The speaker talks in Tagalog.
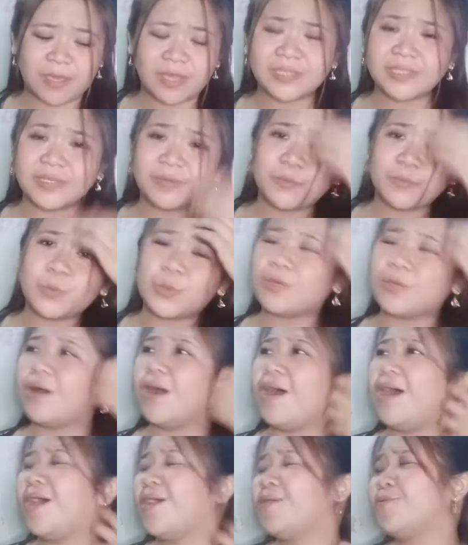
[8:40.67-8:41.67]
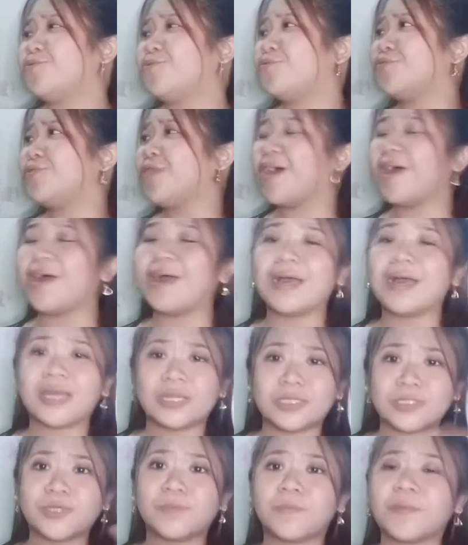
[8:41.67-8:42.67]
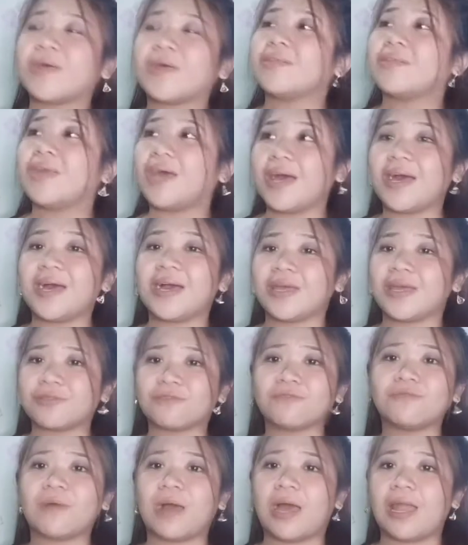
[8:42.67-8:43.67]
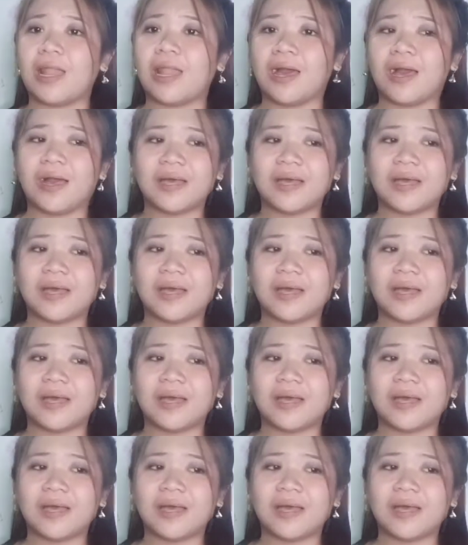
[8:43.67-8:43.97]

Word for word: Kasi, ano, nakaka, sobrang nakakatuwa lang.